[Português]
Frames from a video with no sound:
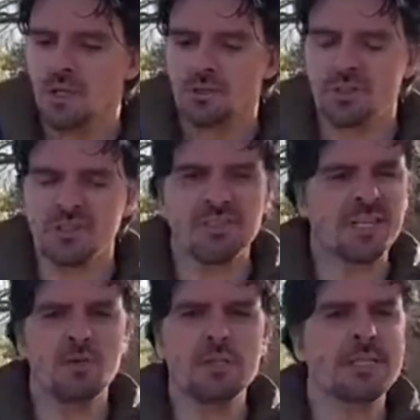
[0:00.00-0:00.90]
Só que você
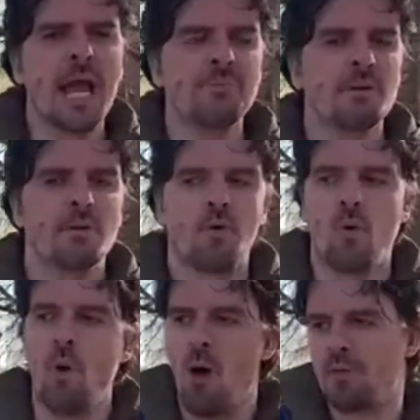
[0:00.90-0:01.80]
não sabe
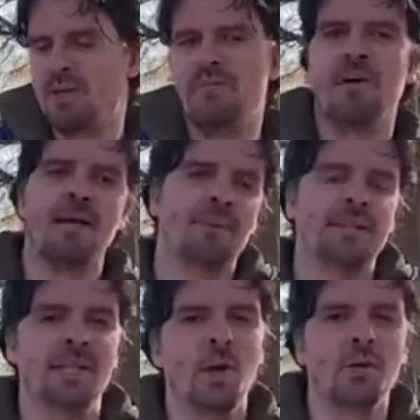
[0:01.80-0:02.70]
qual que vai
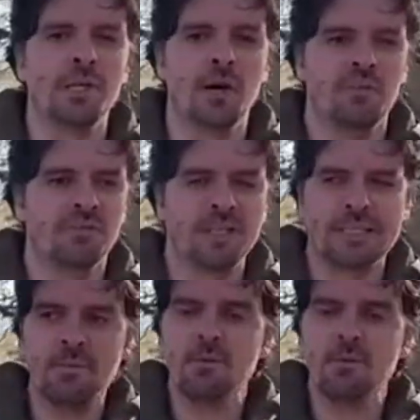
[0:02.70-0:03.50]
bater ou não. Você sabe